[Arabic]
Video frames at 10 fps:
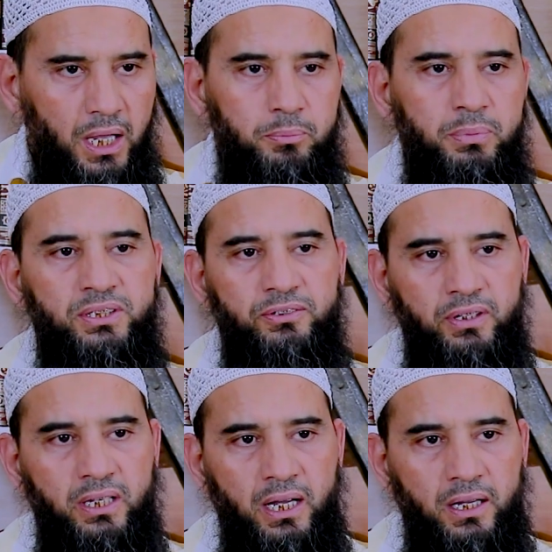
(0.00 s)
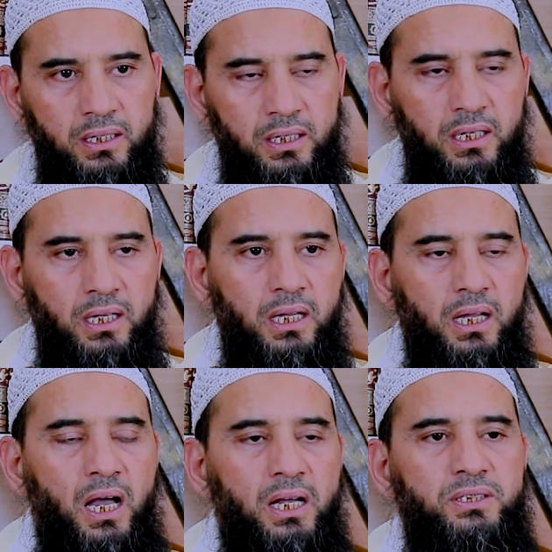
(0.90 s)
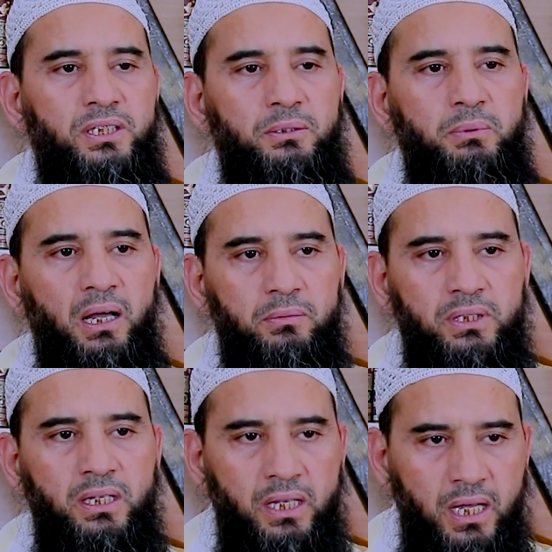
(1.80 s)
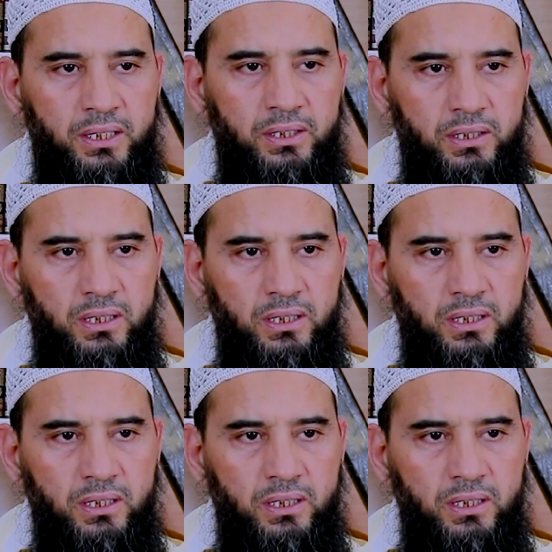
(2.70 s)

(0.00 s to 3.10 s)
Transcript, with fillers: أحبتي في الله هذه بحمد الله